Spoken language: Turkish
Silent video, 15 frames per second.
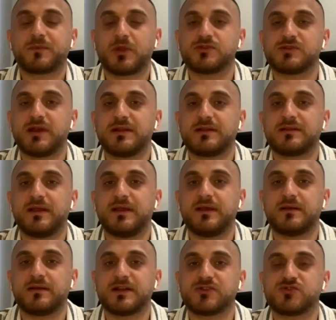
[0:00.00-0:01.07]

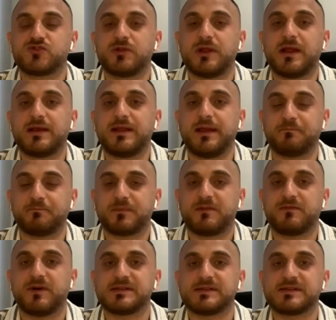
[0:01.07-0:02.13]
Özellikle rasyonelliğe
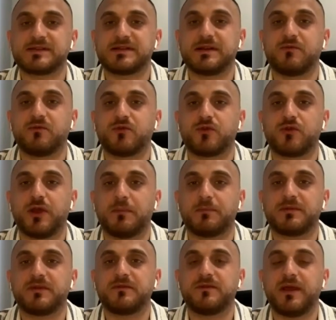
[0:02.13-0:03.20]
fazlasıyla vurgu
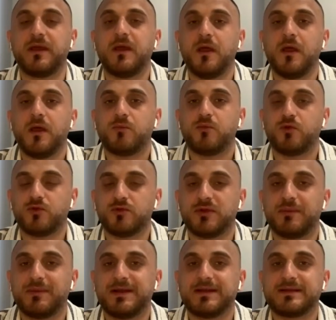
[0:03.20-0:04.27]
yaptı ve
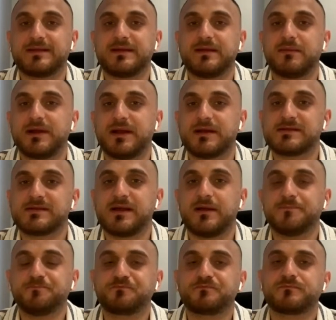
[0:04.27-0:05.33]
bununla birlikte de biraz
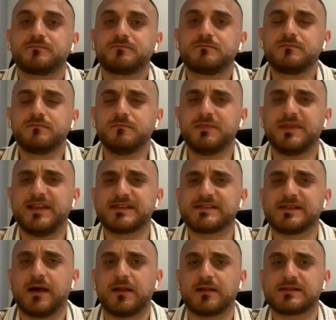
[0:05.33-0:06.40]
daha
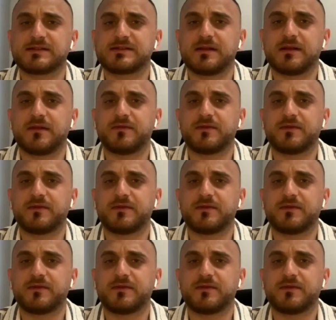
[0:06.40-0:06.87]
piyasa algısı